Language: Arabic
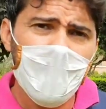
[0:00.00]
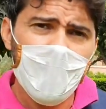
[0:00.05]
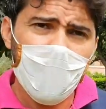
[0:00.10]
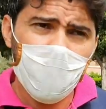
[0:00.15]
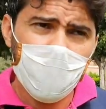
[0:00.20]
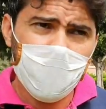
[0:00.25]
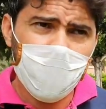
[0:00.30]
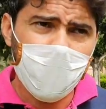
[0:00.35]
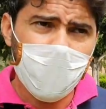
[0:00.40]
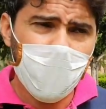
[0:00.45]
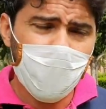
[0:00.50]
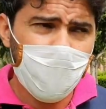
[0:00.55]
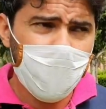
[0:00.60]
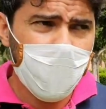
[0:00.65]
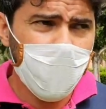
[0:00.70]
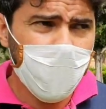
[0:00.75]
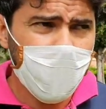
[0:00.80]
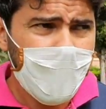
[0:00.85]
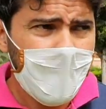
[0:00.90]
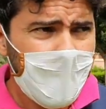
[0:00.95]

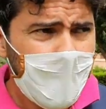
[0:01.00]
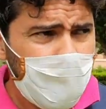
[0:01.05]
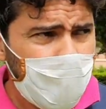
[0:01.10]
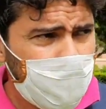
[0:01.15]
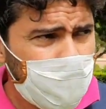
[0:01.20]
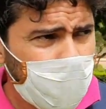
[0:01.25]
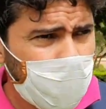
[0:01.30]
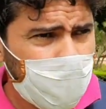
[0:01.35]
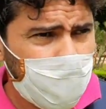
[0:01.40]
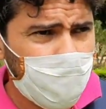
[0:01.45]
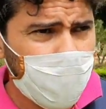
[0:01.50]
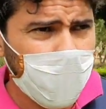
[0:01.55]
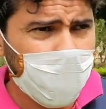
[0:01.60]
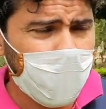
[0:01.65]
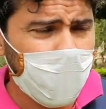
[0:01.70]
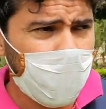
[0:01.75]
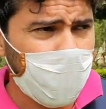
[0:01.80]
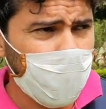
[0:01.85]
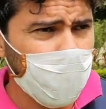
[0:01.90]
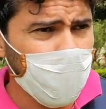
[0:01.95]
والثقافيه باش نخرجوا بواحد
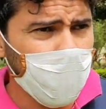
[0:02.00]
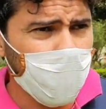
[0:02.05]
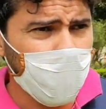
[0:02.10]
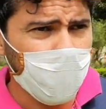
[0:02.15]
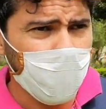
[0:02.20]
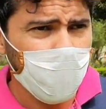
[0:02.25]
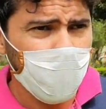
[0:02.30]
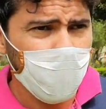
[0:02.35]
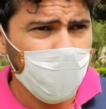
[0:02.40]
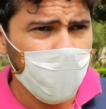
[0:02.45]
التصور